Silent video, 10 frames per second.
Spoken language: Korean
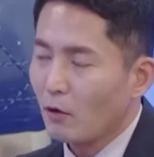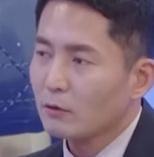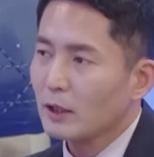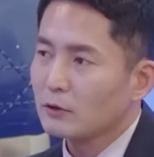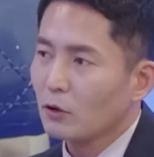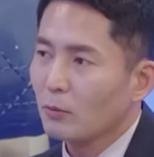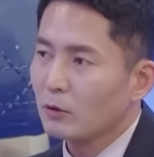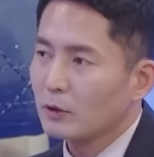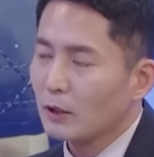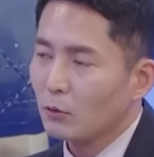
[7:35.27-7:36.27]
형사
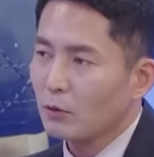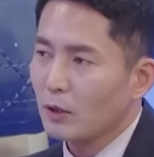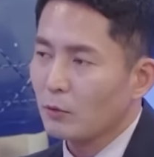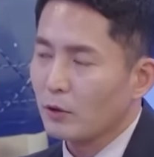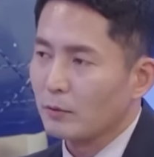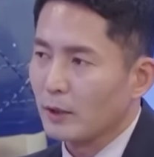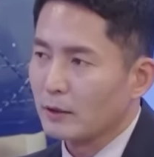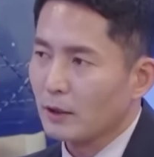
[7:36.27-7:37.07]
처벌을 하도록 하고 있습니다.